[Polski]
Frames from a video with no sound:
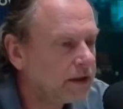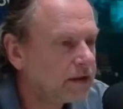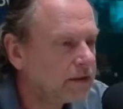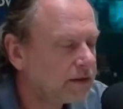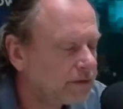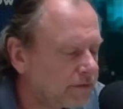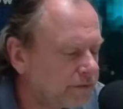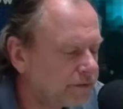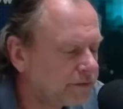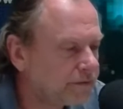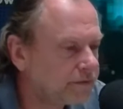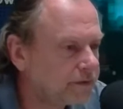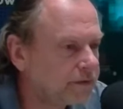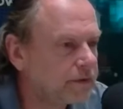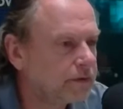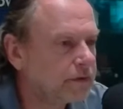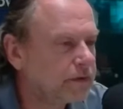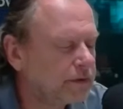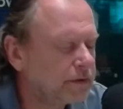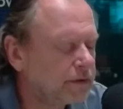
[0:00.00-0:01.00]

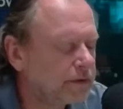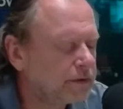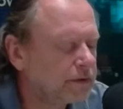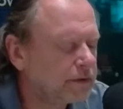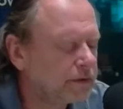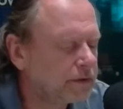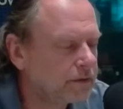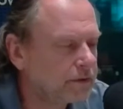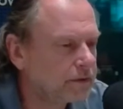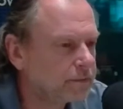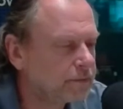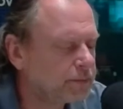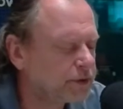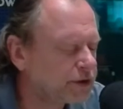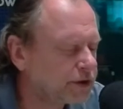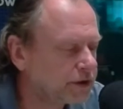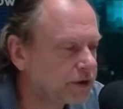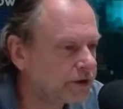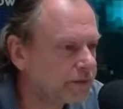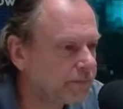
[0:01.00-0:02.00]
w,
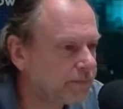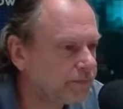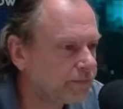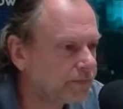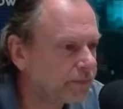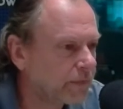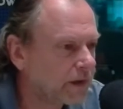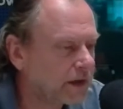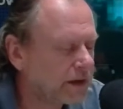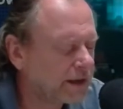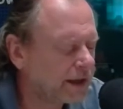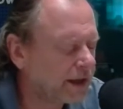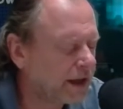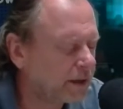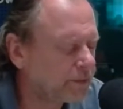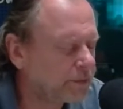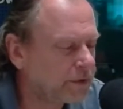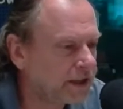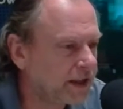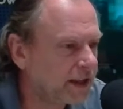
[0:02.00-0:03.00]
przy
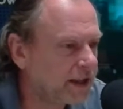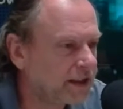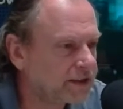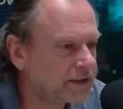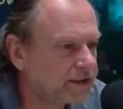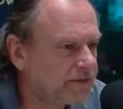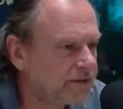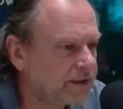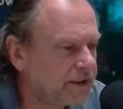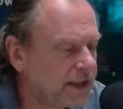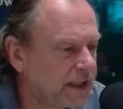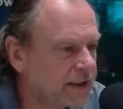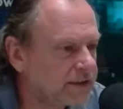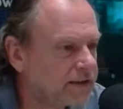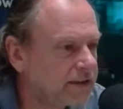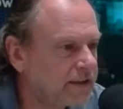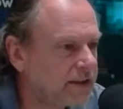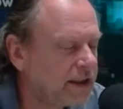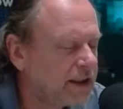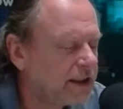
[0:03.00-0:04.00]
jakby
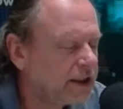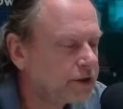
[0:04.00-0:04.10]
regazyfikacji,